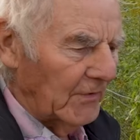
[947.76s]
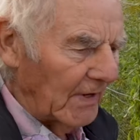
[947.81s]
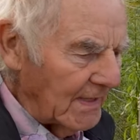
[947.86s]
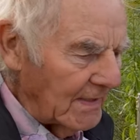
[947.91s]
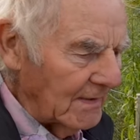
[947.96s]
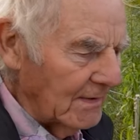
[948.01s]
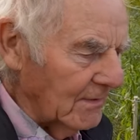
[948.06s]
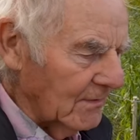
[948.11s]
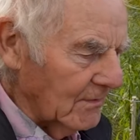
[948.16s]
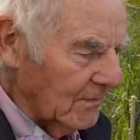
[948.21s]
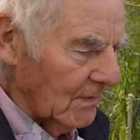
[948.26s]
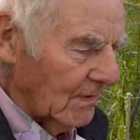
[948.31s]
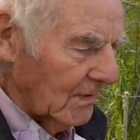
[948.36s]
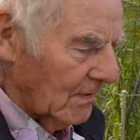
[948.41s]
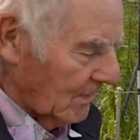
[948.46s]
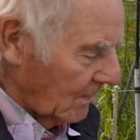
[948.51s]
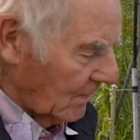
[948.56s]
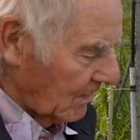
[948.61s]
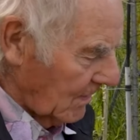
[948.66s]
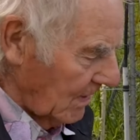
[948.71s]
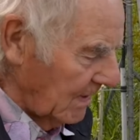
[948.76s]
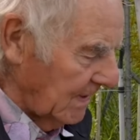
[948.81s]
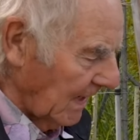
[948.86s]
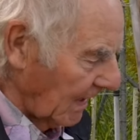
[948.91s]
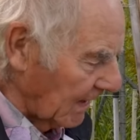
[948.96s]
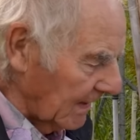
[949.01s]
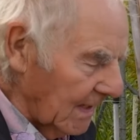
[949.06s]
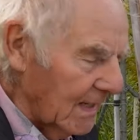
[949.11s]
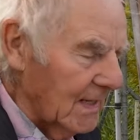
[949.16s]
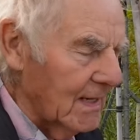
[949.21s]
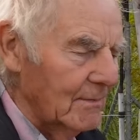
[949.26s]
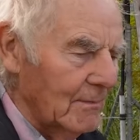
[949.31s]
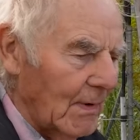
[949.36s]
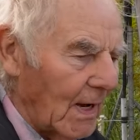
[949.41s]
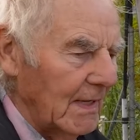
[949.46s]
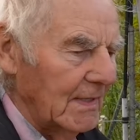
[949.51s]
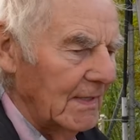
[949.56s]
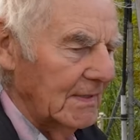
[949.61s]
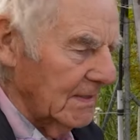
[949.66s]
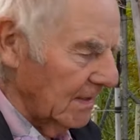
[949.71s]
wenn, in der Regel
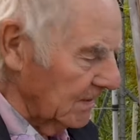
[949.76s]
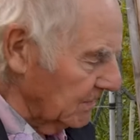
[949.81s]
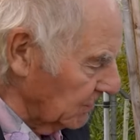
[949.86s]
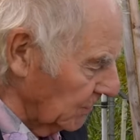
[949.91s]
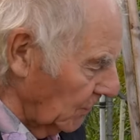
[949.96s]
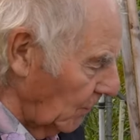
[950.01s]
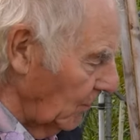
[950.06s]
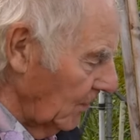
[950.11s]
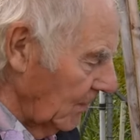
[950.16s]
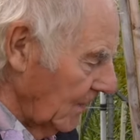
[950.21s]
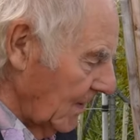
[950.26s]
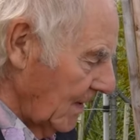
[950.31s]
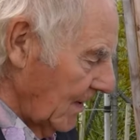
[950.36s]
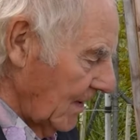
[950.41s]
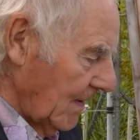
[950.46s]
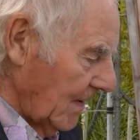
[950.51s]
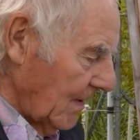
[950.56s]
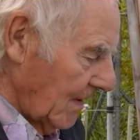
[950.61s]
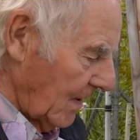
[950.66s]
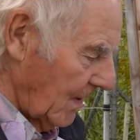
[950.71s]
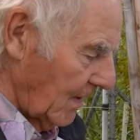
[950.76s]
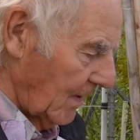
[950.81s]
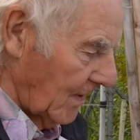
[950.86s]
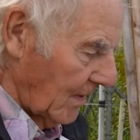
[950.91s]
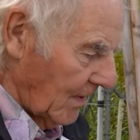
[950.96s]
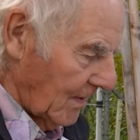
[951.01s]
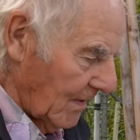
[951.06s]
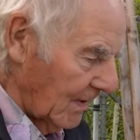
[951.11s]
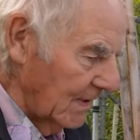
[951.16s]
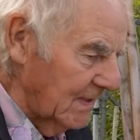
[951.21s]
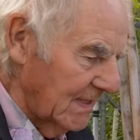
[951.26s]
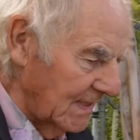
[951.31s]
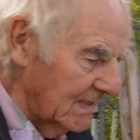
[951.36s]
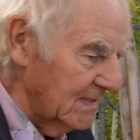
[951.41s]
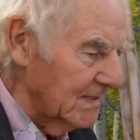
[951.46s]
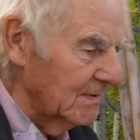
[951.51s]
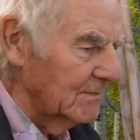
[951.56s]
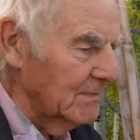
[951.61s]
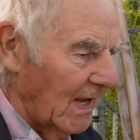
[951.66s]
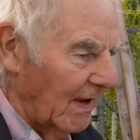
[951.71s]
mache ich das so, äh, in
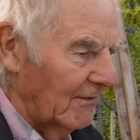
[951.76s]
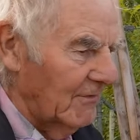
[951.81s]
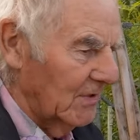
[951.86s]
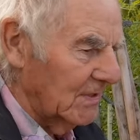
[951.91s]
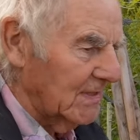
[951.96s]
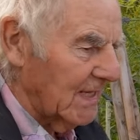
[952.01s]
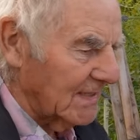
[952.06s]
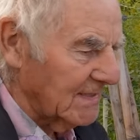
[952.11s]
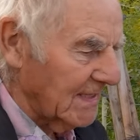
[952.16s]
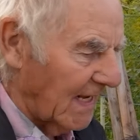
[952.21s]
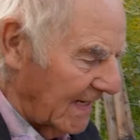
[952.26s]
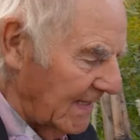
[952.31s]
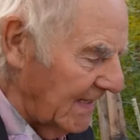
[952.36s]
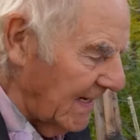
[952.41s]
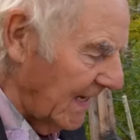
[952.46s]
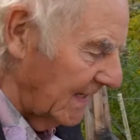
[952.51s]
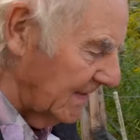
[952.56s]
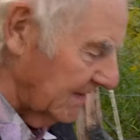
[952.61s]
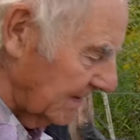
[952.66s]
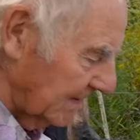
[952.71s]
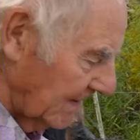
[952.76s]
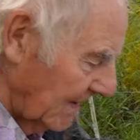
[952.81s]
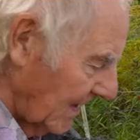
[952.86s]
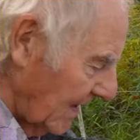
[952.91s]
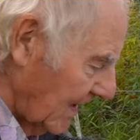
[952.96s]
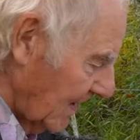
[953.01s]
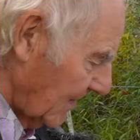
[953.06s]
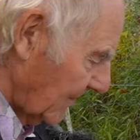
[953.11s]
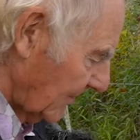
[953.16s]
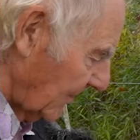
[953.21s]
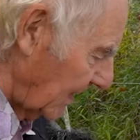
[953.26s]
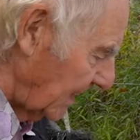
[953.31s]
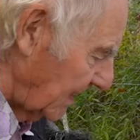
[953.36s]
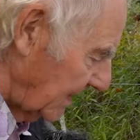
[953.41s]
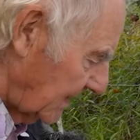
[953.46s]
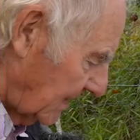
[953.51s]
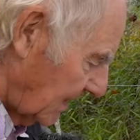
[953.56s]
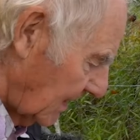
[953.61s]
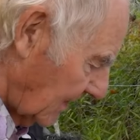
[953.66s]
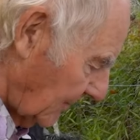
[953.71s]
diesem Jahr wird das anders. Wenn
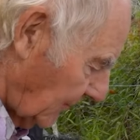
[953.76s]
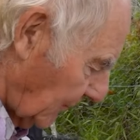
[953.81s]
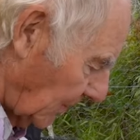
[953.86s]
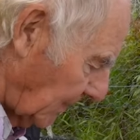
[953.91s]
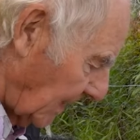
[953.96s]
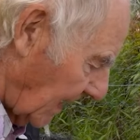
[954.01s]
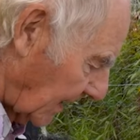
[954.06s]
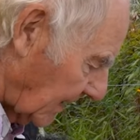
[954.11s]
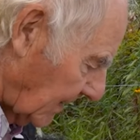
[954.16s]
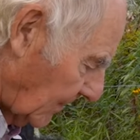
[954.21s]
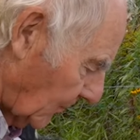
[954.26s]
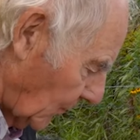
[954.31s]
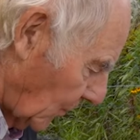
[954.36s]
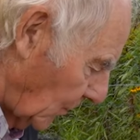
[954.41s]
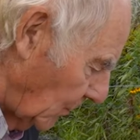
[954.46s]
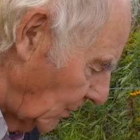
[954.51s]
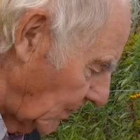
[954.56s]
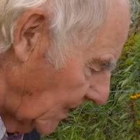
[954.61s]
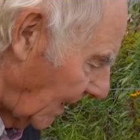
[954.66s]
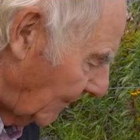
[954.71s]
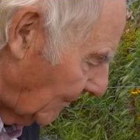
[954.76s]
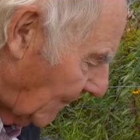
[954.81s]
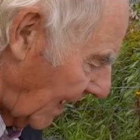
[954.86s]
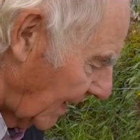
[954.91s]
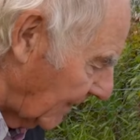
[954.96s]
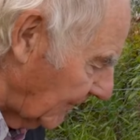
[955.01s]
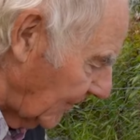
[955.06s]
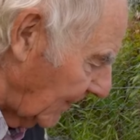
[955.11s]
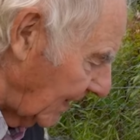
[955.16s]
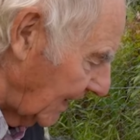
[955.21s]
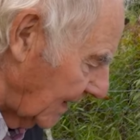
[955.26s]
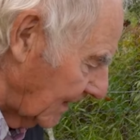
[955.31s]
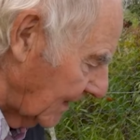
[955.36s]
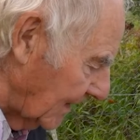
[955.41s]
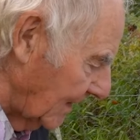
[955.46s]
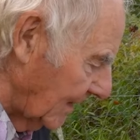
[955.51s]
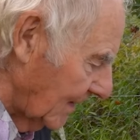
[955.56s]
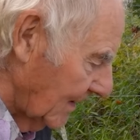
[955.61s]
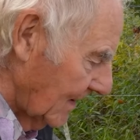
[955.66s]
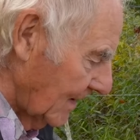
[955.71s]
ich die von der Gunder
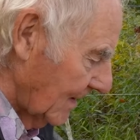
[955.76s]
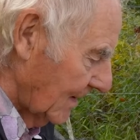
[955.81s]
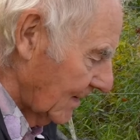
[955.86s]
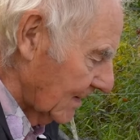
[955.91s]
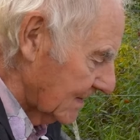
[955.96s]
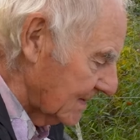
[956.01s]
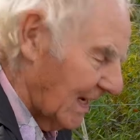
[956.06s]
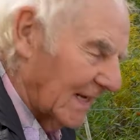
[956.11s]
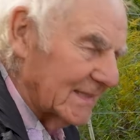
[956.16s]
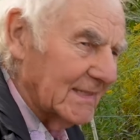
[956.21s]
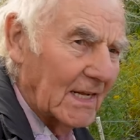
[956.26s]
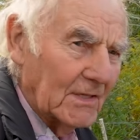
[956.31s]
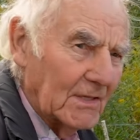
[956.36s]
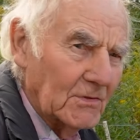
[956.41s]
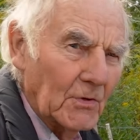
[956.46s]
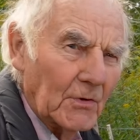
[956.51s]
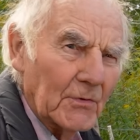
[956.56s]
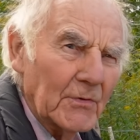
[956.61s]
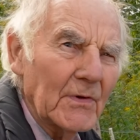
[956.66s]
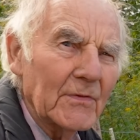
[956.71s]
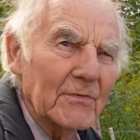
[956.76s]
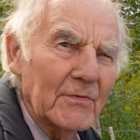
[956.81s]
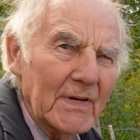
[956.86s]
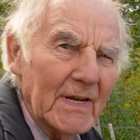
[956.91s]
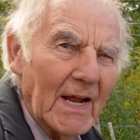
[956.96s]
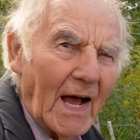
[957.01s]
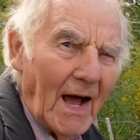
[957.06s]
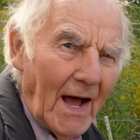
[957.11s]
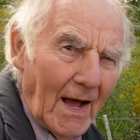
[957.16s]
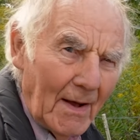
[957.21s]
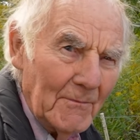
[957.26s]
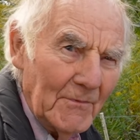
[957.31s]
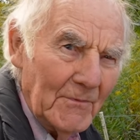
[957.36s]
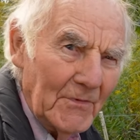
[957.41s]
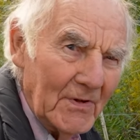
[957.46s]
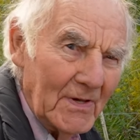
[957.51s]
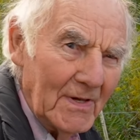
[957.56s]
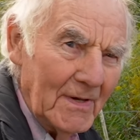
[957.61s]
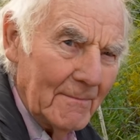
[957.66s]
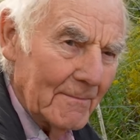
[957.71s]
meinetwegen Saatkartoffeln wieder haben
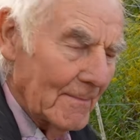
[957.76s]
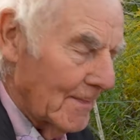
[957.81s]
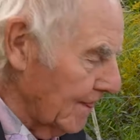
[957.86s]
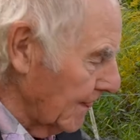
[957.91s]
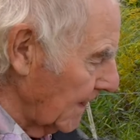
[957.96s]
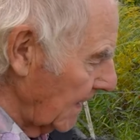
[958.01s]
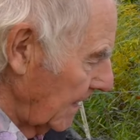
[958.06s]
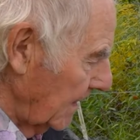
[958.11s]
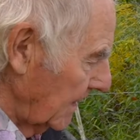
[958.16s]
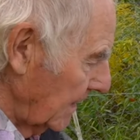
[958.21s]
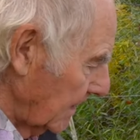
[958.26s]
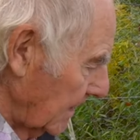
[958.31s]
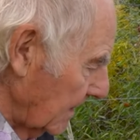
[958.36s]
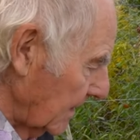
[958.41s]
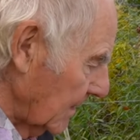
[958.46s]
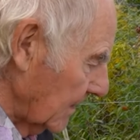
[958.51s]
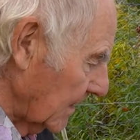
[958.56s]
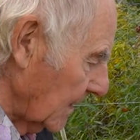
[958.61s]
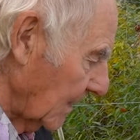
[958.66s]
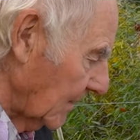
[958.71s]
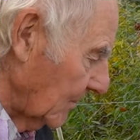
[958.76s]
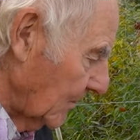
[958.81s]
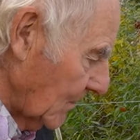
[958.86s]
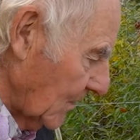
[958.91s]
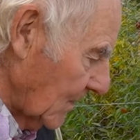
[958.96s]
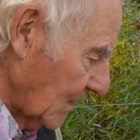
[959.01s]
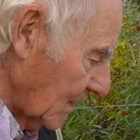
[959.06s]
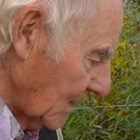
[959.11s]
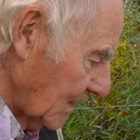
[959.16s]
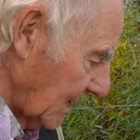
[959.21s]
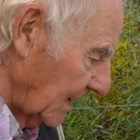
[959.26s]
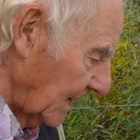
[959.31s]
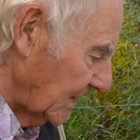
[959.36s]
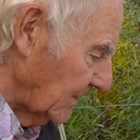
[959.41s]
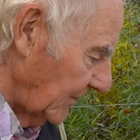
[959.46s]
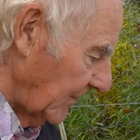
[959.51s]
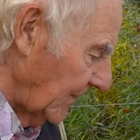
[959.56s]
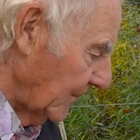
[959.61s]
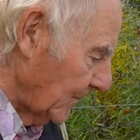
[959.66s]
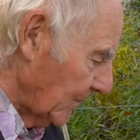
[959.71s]
will, denn
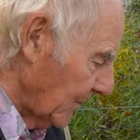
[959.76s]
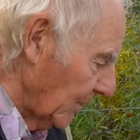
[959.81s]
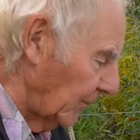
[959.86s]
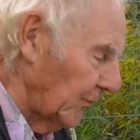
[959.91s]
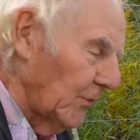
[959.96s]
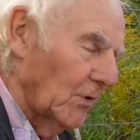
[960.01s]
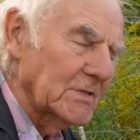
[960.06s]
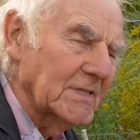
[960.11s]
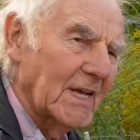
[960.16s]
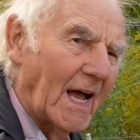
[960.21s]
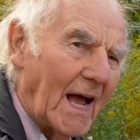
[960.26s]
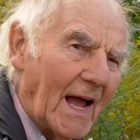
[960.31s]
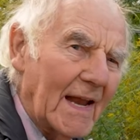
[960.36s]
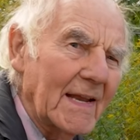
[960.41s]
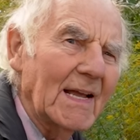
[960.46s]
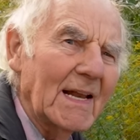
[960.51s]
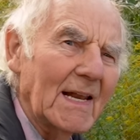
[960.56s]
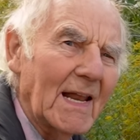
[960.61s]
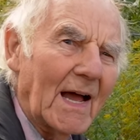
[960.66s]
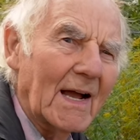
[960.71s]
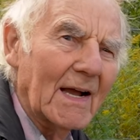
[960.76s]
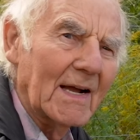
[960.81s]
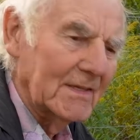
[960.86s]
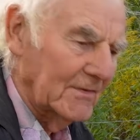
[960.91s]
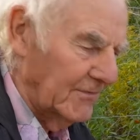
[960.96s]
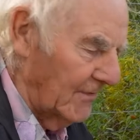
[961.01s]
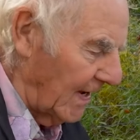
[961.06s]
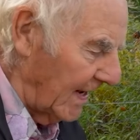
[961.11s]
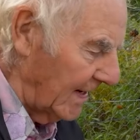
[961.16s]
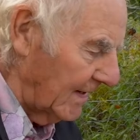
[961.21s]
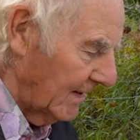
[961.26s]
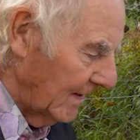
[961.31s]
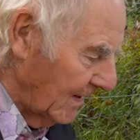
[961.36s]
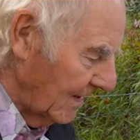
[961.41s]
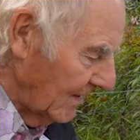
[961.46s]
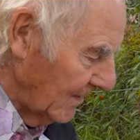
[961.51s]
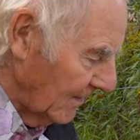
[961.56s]
jetzt, bevor sie eingelagert werden,